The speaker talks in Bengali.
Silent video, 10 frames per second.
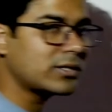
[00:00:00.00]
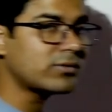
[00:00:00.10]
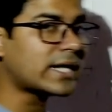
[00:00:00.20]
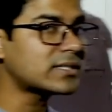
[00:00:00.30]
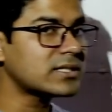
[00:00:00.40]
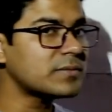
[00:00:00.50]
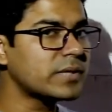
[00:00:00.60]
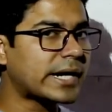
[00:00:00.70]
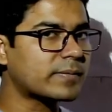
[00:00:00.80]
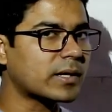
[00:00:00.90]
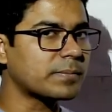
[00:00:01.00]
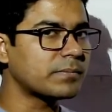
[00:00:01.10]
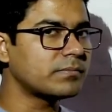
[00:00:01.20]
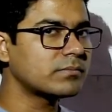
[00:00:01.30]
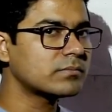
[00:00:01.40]
কিন্তু অ্যাডজেটিভ না অ্যাডভার
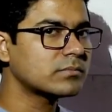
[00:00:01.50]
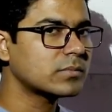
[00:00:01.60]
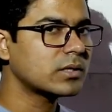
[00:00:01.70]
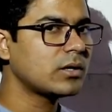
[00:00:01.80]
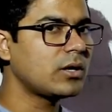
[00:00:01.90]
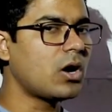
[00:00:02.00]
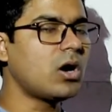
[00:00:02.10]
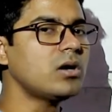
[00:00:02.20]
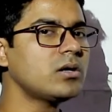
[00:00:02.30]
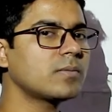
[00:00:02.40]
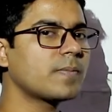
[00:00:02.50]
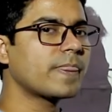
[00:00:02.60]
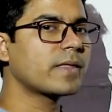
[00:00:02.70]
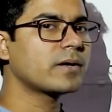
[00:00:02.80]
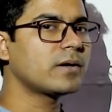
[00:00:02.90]
লং
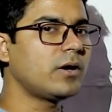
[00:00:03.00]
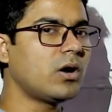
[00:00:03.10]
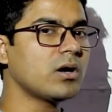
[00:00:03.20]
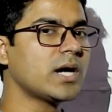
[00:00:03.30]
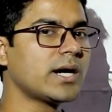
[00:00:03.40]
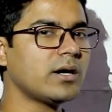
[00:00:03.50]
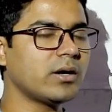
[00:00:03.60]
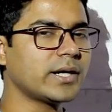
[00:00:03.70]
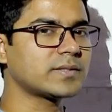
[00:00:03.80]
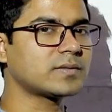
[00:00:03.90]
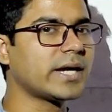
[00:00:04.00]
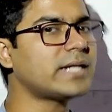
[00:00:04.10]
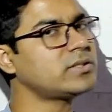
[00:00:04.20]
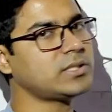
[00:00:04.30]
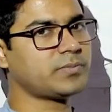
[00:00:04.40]
লঙ্গার লংগেস্ট
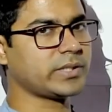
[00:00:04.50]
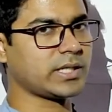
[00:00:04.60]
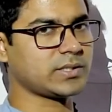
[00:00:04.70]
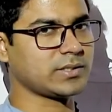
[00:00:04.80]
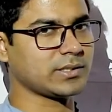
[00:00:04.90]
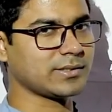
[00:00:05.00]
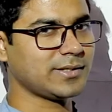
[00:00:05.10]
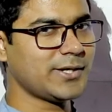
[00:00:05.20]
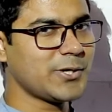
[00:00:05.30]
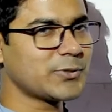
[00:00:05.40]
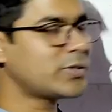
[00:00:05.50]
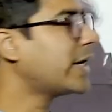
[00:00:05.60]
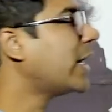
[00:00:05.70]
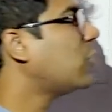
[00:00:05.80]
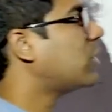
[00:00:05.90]
অ্যাডজেটিভ থেকে আসছে সো এখানেও